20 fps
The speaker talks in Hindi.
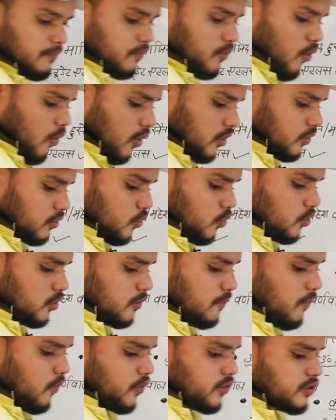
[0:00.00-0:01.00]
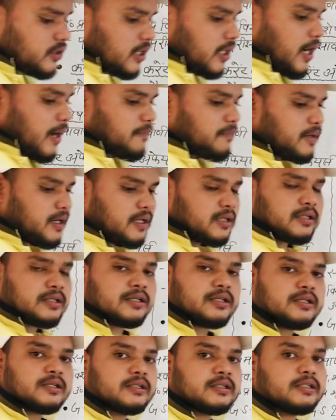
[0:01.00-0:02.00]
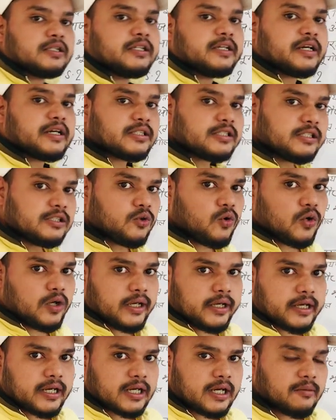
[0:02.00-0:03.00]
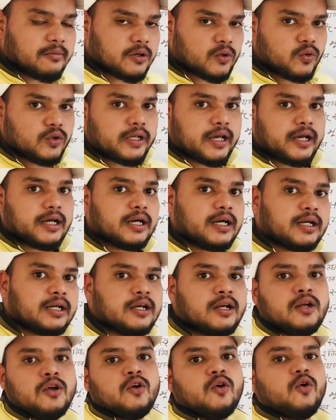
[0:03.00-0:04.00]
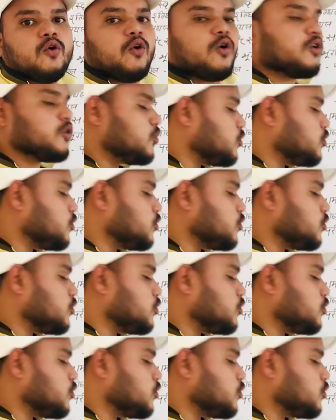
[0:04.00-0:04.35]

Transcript: बहुत कुछ पोर्शन आपका कृषि को लेके कवर हो जाएगा और